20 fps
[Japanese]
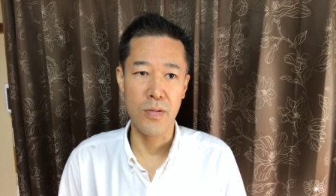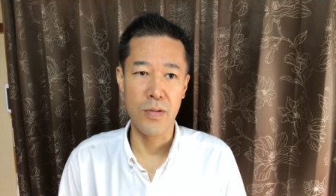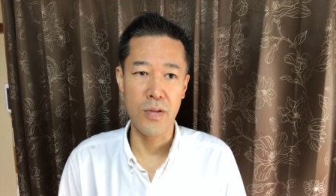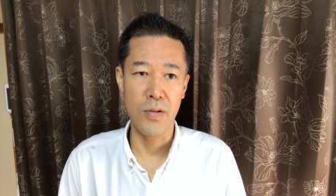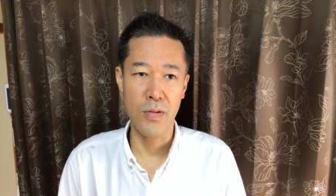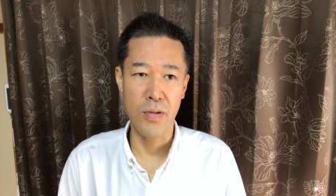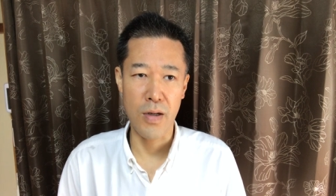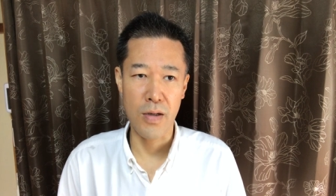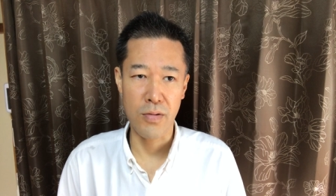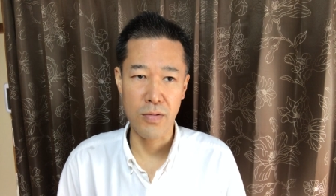い
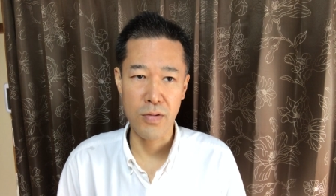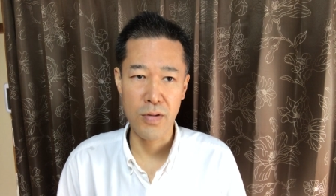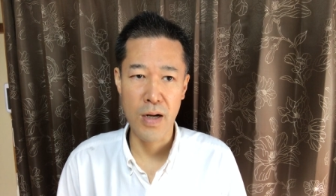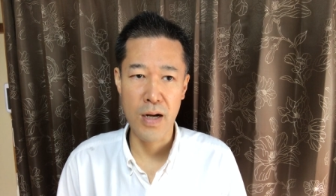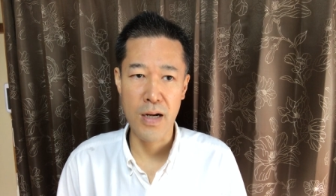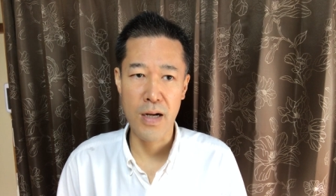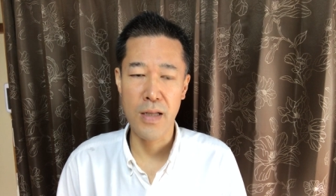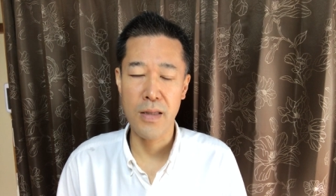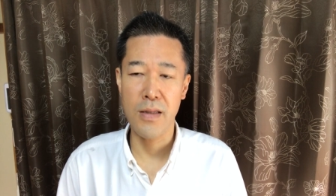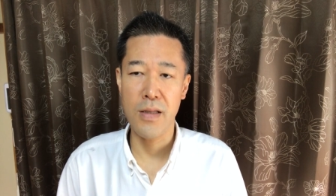ろんなことが
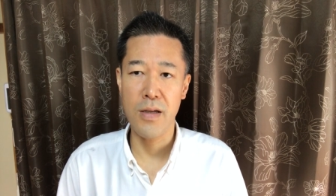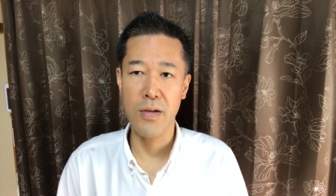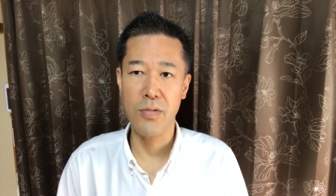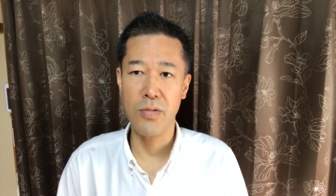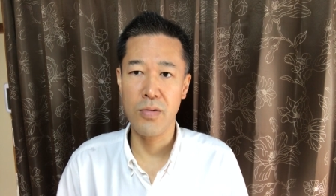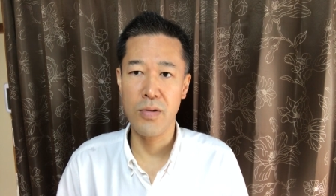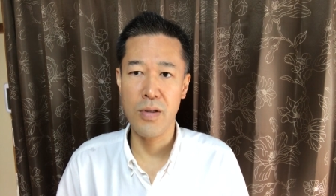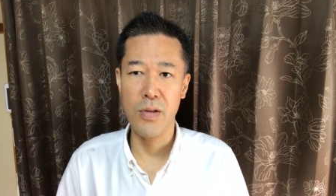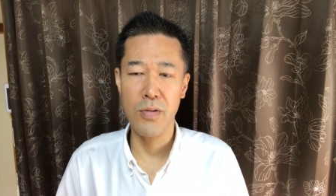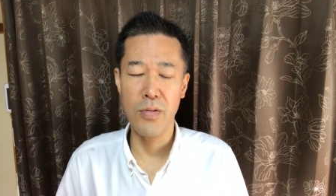上がってい
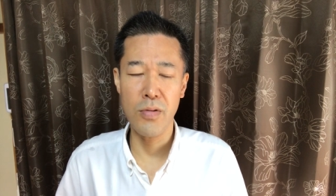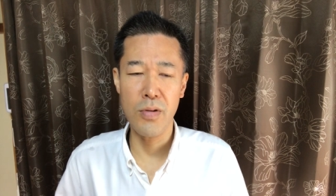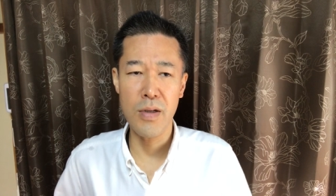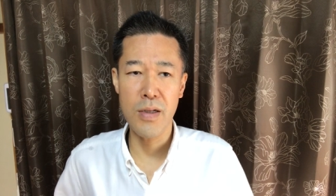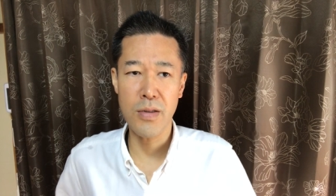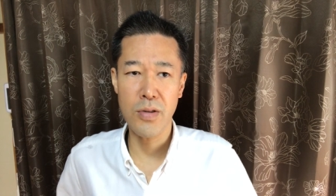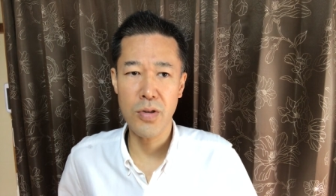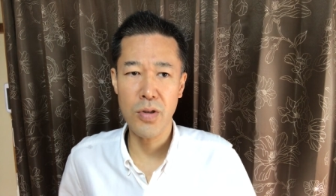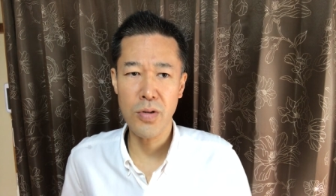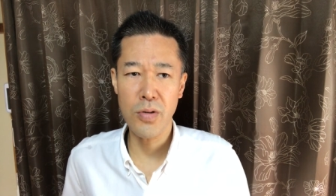くっていうの
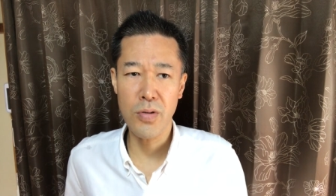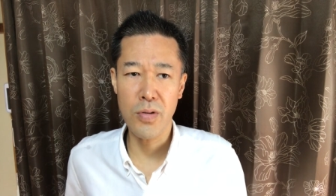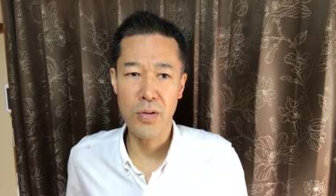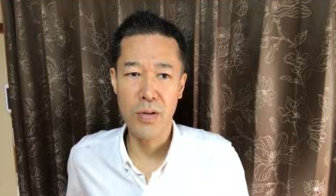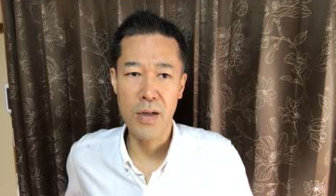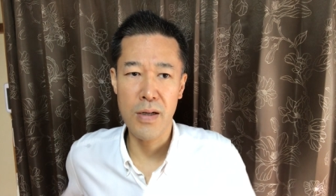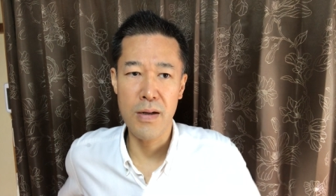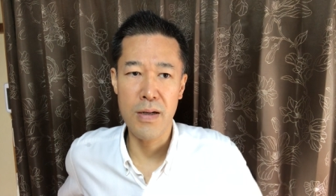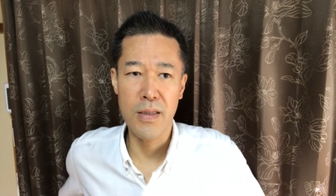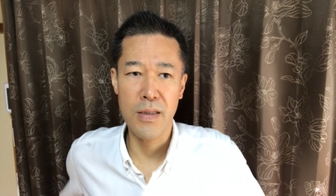はちょっと
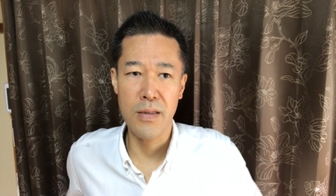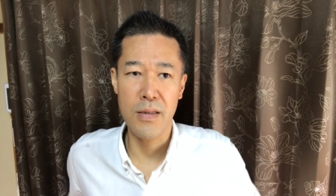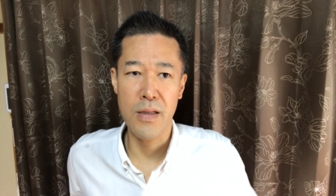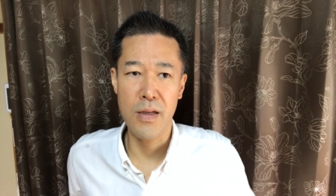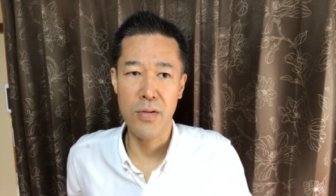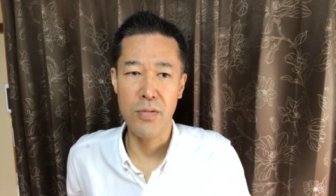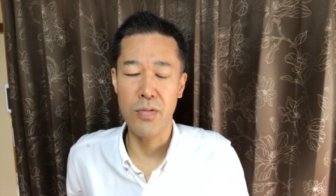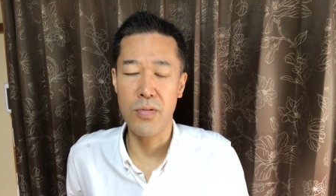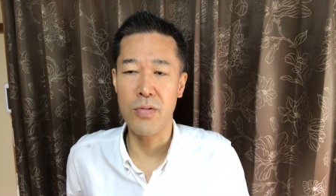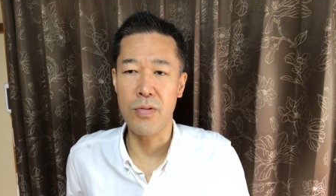変わっ
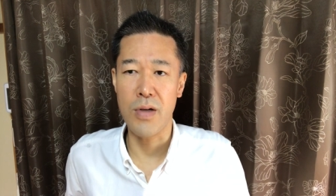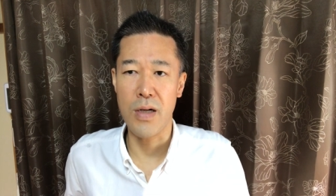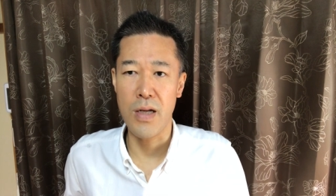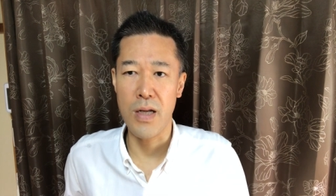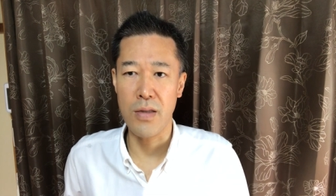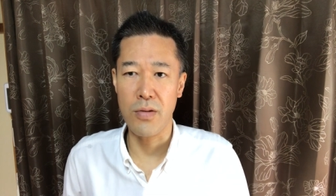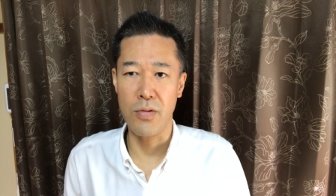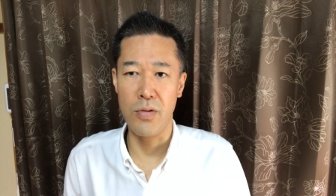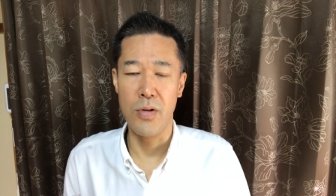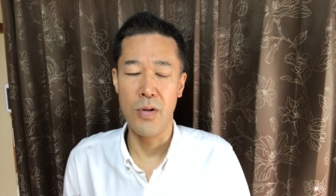てくるんか
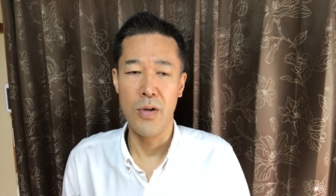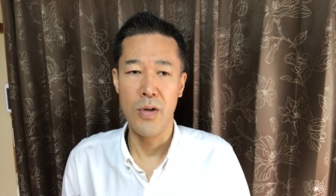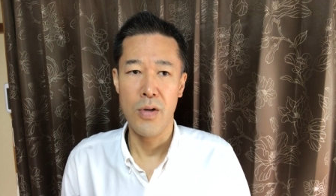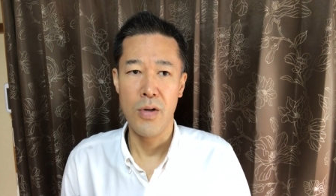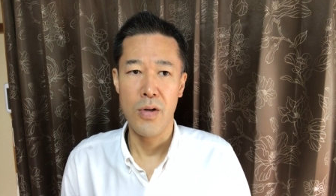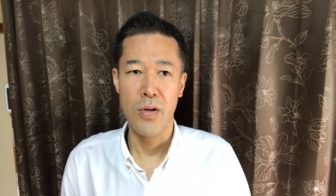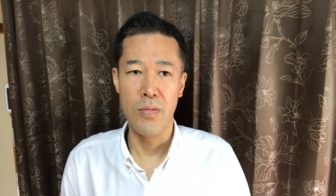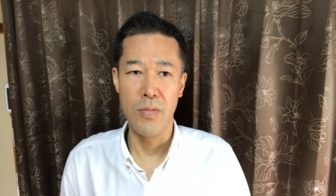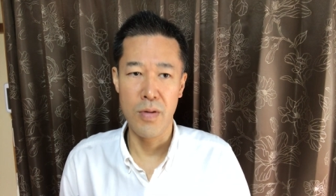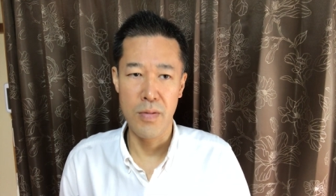なと
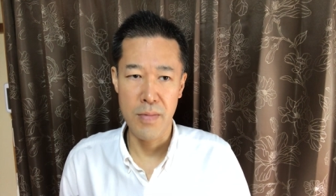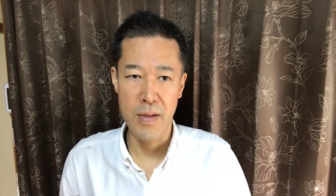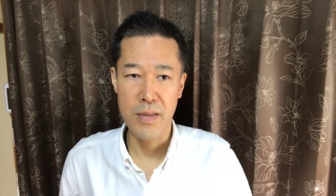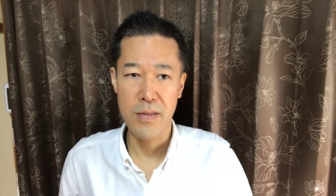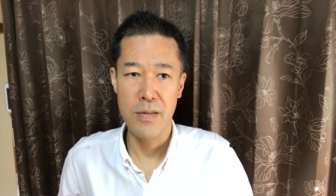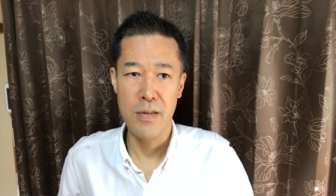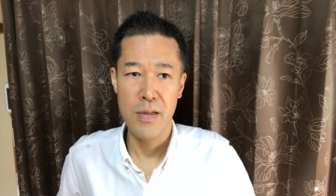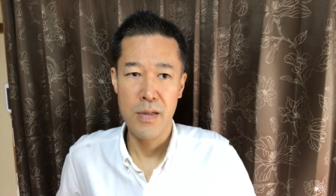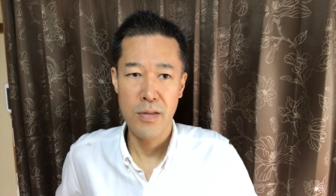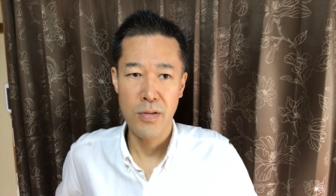思いま
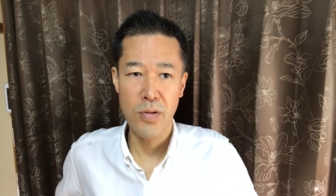す。